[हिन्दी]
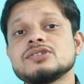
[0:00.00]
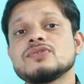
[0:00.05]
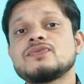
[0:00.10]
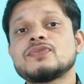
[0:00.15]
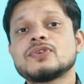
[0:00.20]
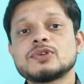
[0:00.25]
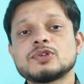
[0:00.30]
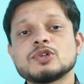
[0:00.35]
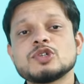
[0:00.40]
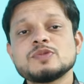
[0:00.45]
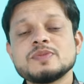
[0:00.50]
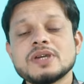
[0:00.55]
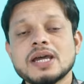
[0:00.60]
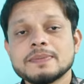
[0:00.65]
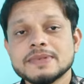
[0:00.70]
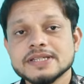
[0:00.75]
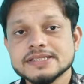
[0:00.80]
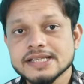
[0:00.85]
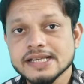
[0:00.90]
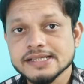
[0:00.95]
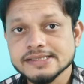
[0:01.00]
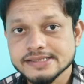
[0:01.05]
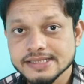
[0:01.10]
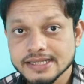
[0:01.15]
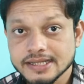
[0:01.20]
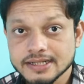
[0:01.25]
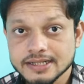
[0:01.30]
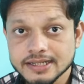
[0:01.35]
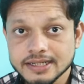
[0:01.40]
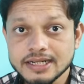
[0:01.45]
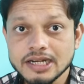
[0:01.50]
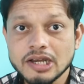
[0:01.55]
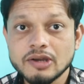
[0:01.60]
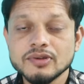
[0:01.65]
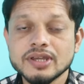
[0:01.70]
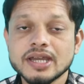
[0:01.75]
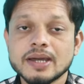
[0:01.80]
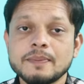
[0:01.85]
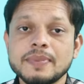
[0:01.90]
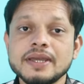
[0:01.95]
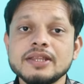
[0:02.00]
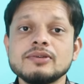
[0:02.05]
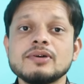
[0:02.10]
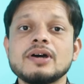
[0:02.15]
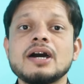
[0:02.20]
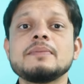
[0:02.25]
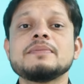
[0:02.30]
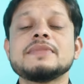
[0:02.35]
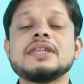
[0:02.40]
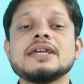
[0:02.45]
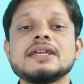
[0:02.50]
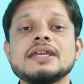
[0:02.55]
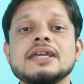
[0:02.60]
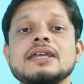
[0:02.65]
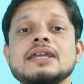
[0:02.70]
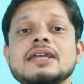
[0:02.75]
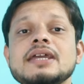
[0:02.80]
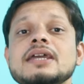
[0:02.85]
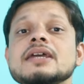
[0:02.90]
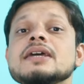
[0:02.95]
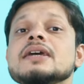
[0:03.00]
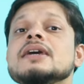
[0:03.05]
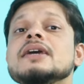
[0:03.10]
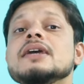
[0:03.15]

जो फोटोज़ में आपके साथ शेयर कर रहा हूँ यहाँ पर तो आप देखेंगे